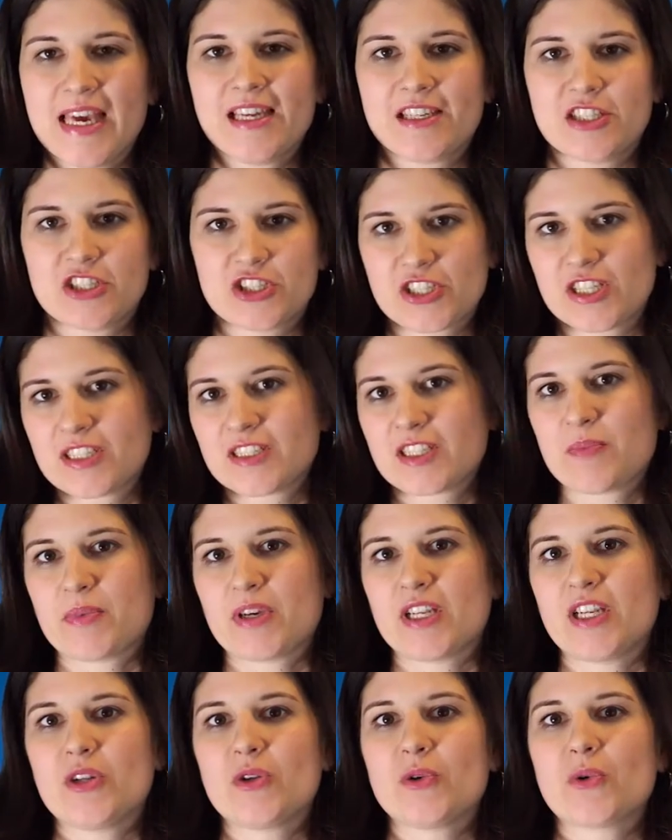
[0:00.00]
Die
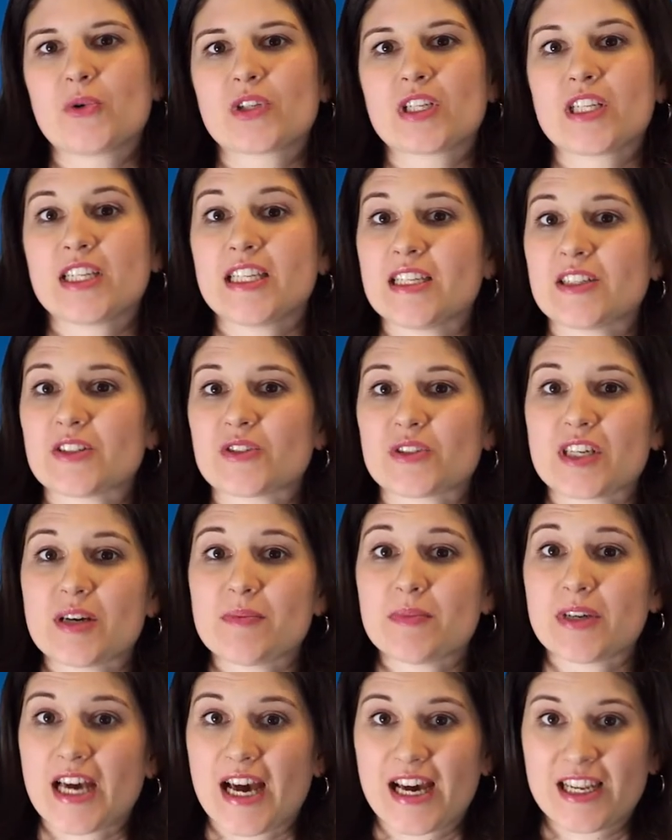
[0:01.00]
Stadtkapelle Lohne lädt zu
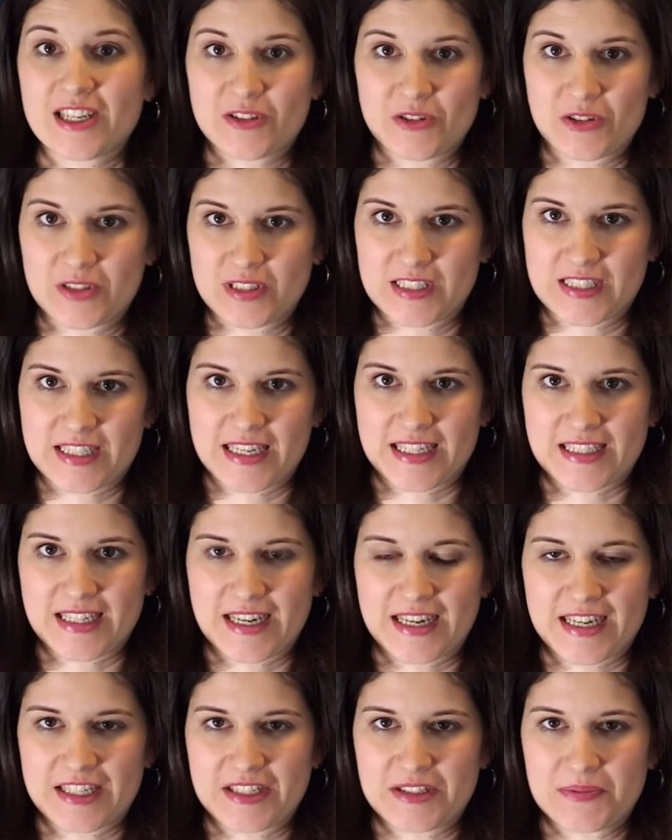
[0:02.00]
ihrem Galakonzert
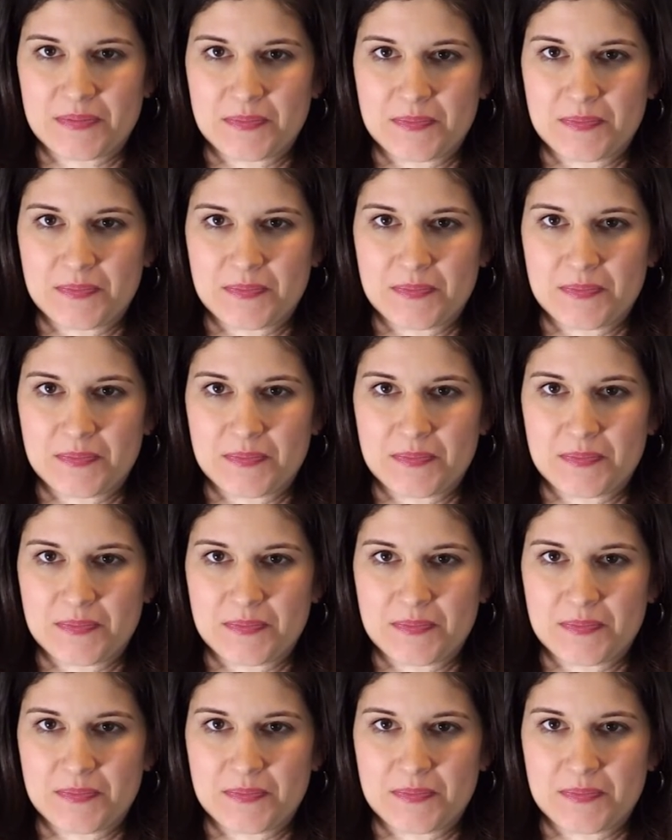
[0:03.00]
ein.